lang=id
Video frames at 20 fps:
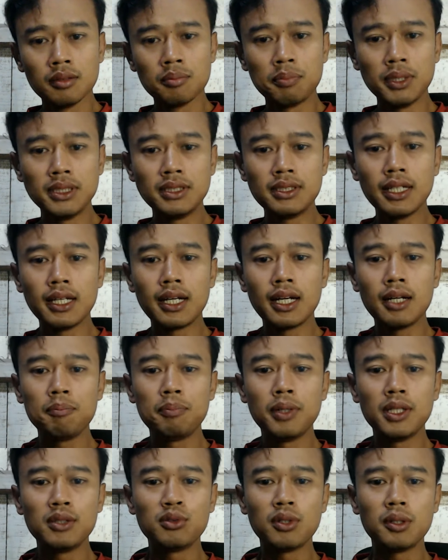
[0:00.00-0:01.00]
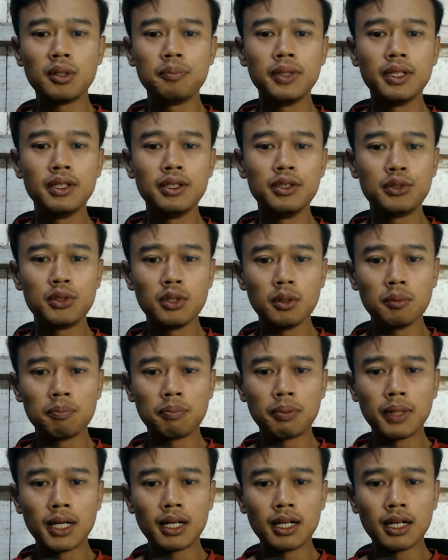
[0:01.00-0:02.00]
Pencairan bantuan biaya hidup
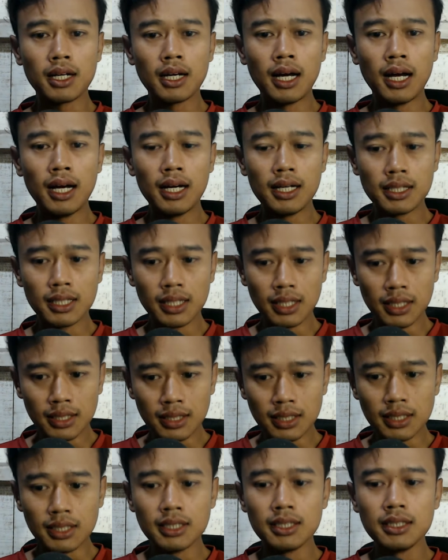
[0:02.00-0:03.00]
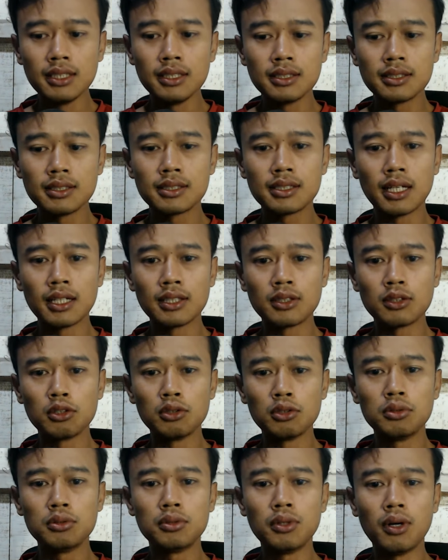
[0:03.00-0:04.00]
per hari ini 1
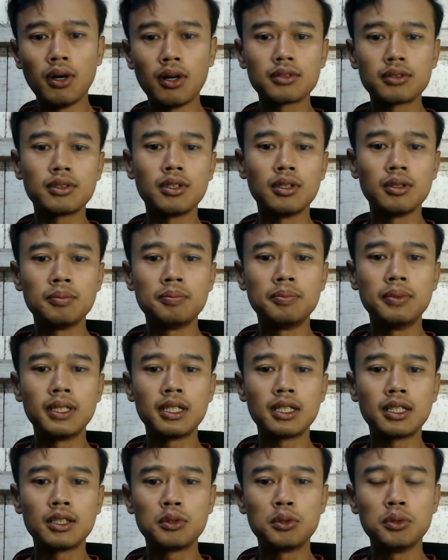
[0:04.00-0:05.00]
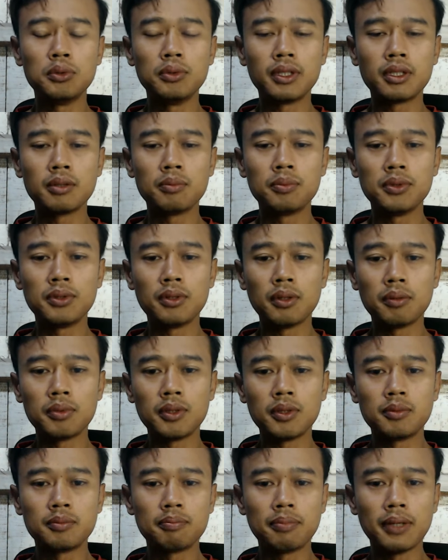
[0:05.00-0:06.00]
Oktober
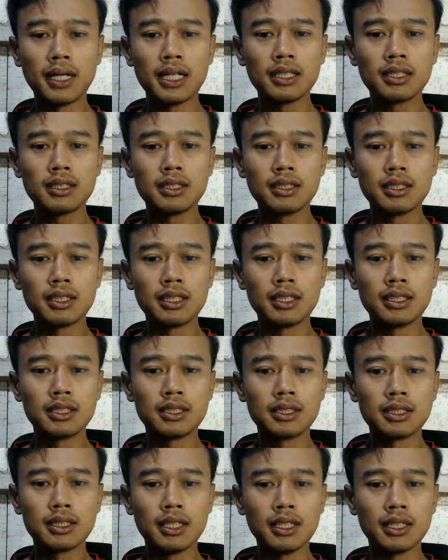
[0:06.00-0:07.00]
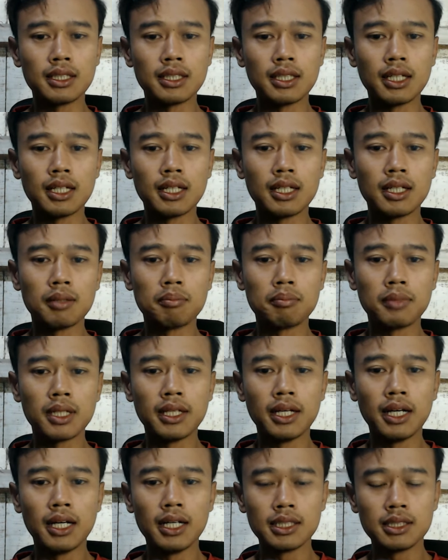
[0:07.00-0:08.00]
2024 eh, kita
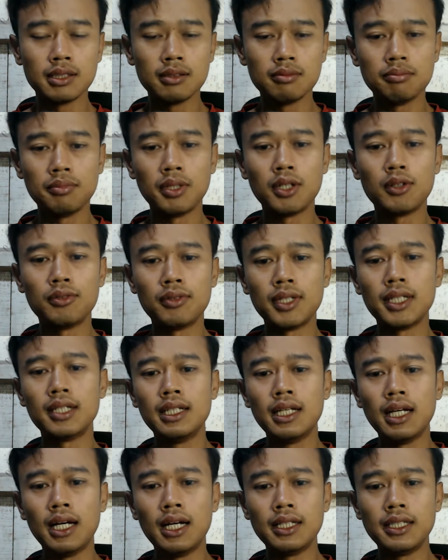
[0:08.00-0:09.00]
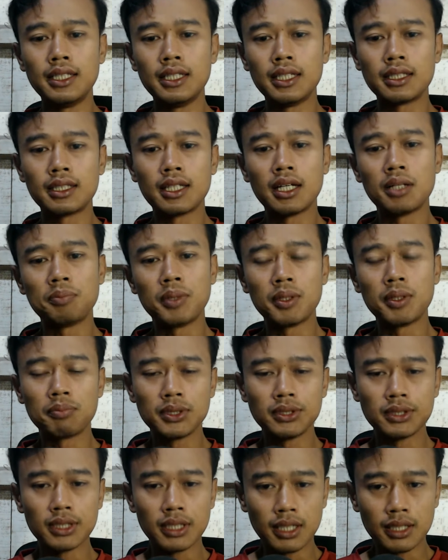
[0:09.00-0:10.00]
melihat bahwa ada tahapan
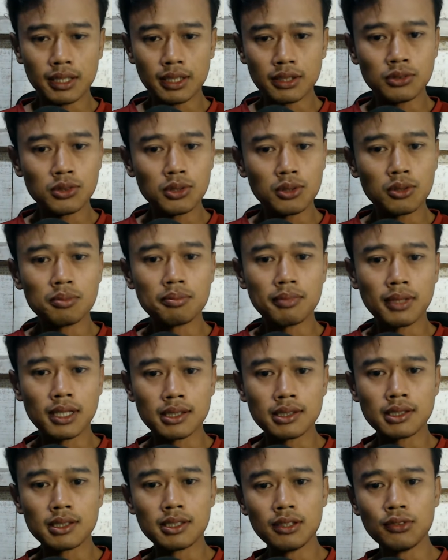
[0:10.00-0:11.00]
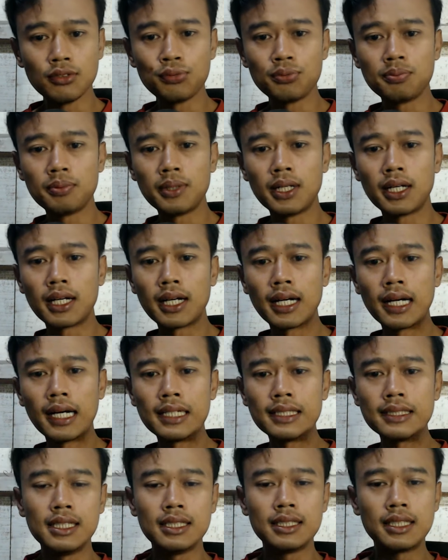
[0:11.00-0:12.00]
pencairan yang cukup masif
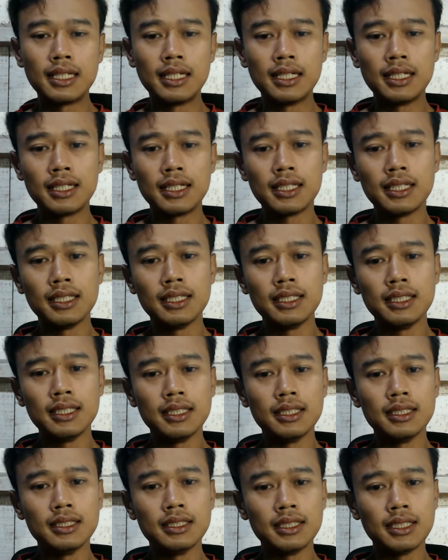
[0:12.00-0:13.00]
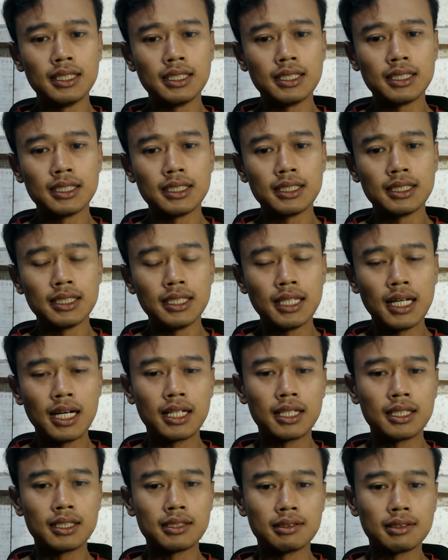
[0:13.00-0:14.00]
bahkan dari eh,
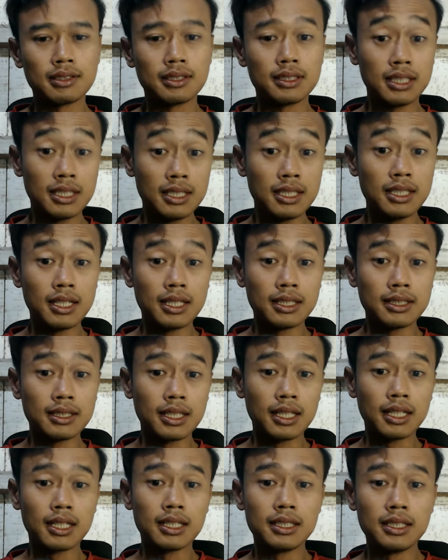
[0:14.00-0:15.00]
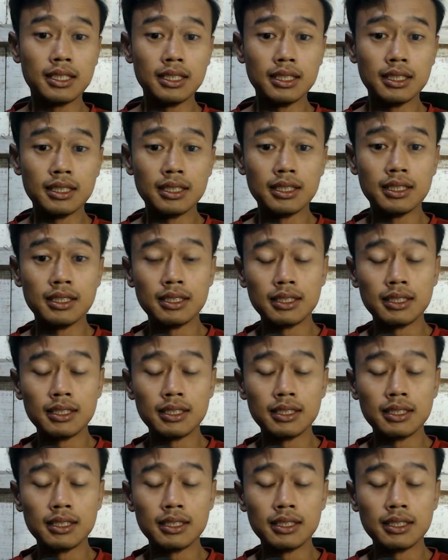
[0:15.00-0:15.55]
yang sedianya di